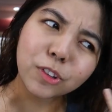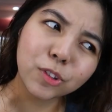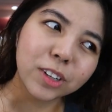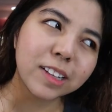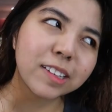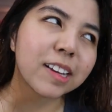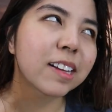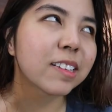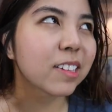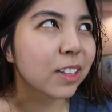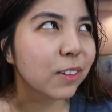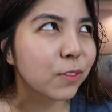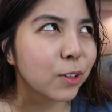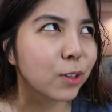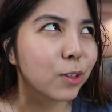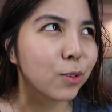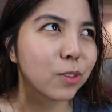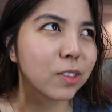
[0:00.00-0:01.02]
Actually, sensitive
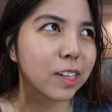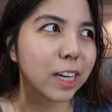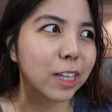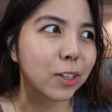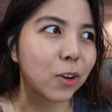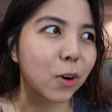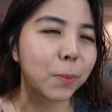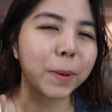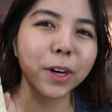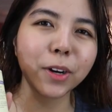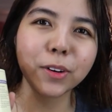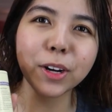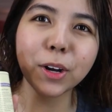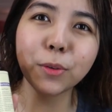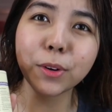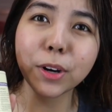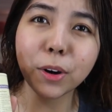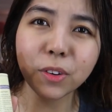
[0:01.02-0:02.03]
yun yung skin ko. Pero
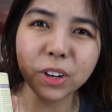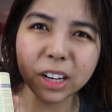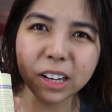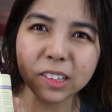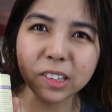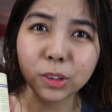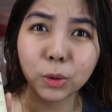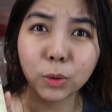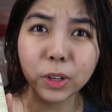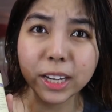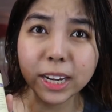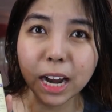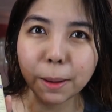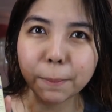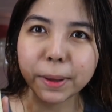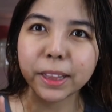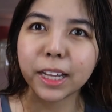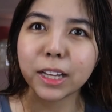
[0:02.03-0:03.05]
nauna ko na kasi itong
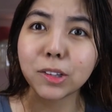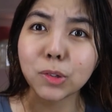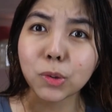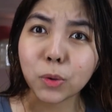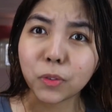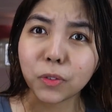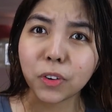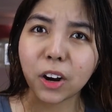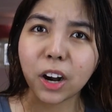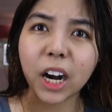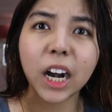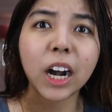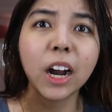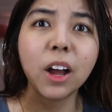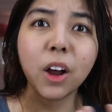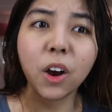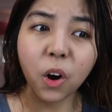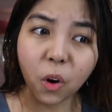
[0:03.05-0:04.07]
ginamit. And so
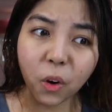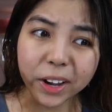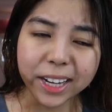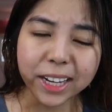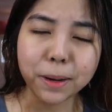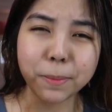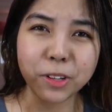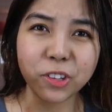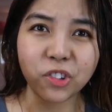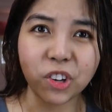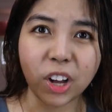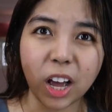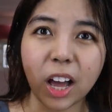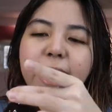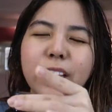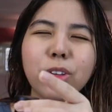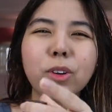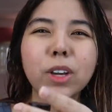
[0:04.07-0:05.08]
far, okay naman
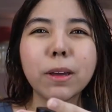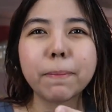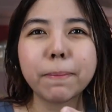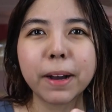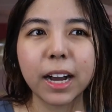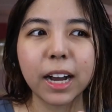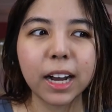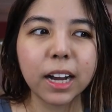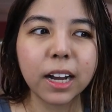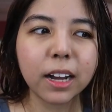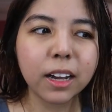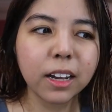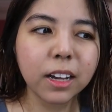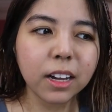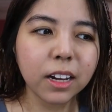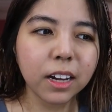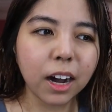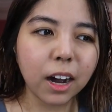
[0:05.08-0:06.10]
siya. And yung iba,
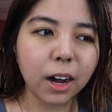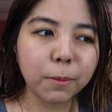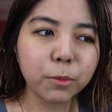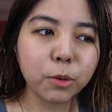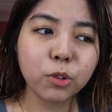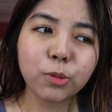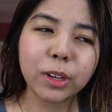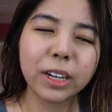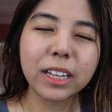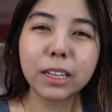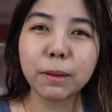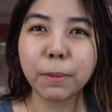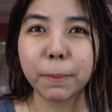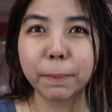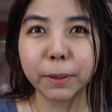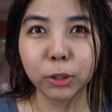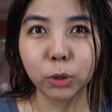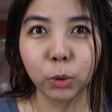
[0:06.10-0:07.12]
um, usually, di
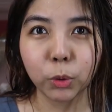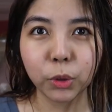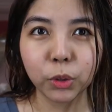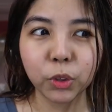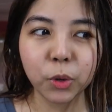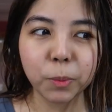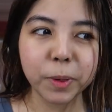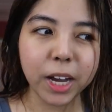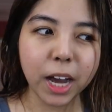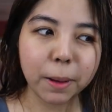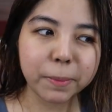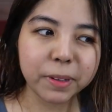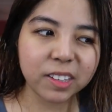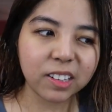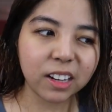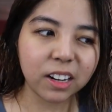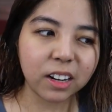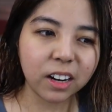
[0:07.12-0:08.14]
ba, pag toner,
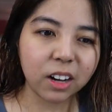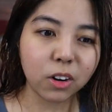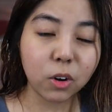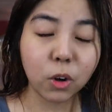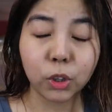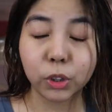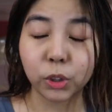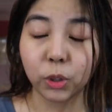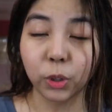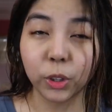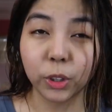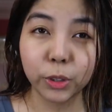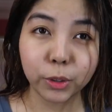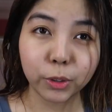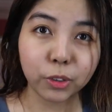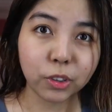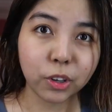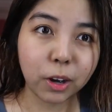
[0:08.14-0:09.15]
gumagamit sila ng
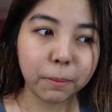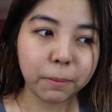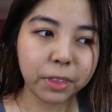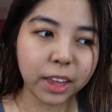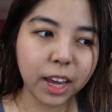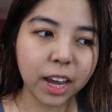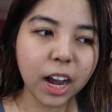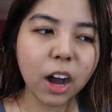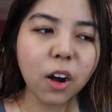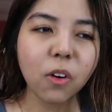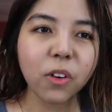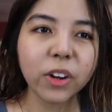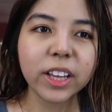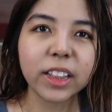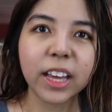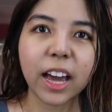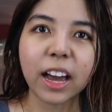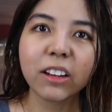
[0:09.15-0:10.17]
cotton or something. Ako,
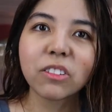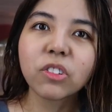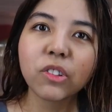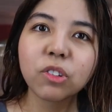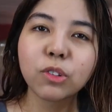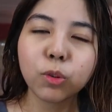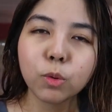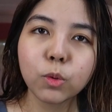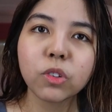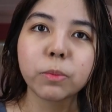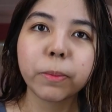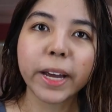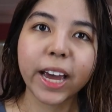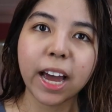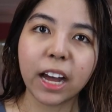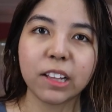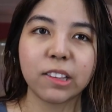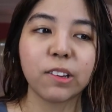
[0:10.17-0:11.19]
hindi. I just use
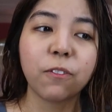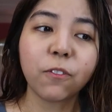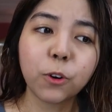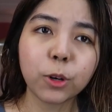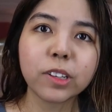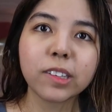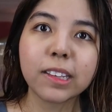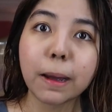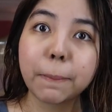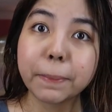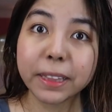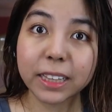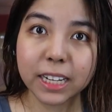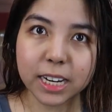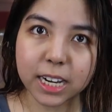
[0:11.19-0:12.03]
my hands. Of course, dapat